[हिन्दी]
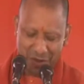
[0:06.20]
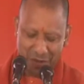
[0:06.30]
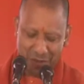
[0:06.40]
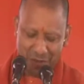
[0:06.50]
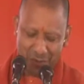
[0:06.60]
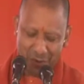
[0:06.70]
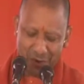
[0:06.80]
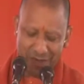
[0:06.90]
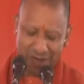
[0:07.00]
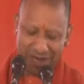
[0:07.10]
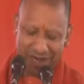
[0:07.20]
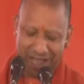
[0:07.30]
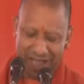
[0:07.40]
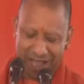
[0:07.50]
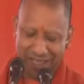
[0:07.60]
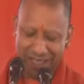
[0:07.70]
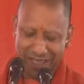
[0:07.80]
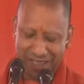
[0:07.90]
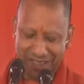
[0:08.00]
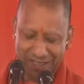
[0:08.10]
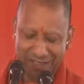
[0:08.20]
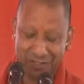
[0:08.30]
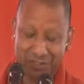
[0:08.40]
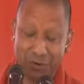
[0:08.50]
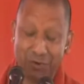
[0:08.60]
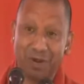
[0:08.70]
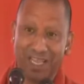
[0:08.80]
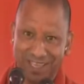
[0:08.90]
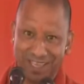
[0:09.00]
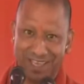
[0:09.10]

प्रभु मिलन आई जनु राती